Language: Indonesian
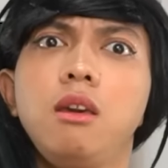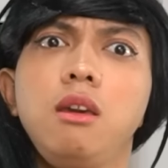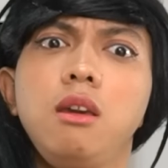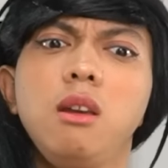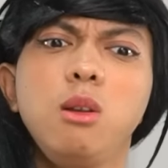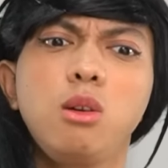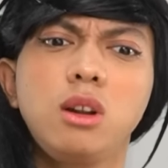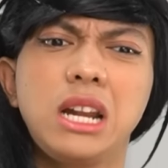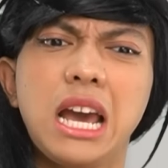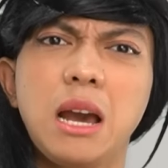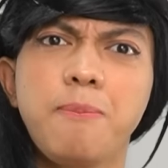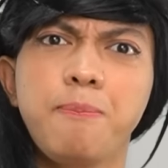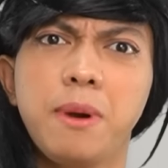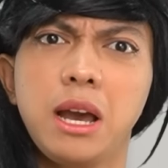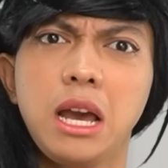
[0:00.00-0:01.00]
Ih lu
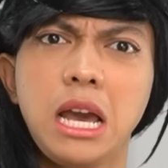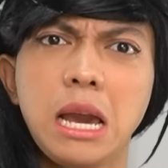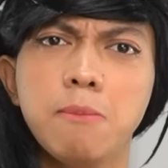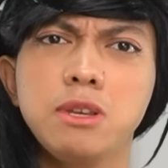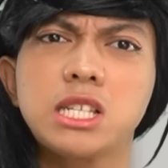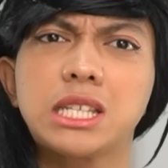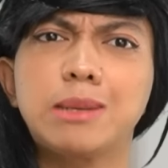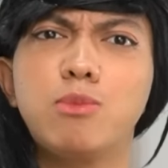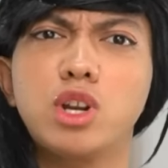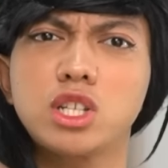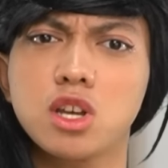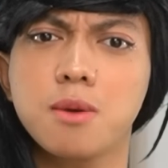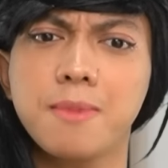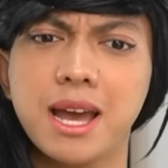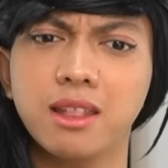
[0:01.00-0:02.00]
kenapa? Abis ketemuan
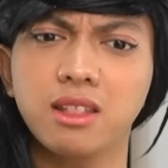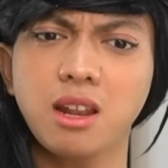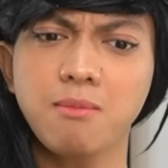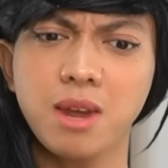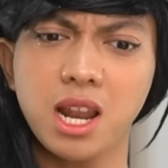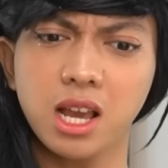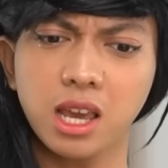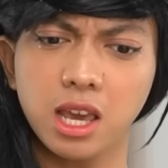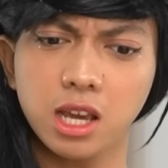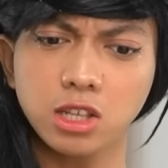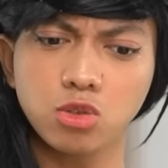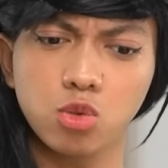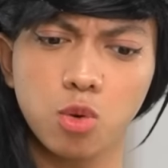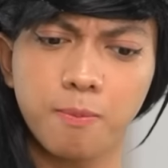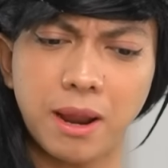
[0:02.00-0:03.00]
sama mantan malah kayak
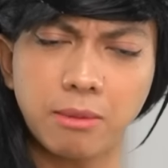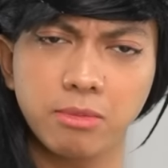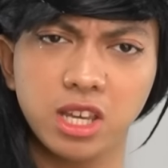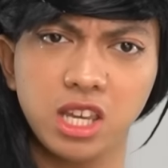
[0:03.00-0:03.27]
kesurupan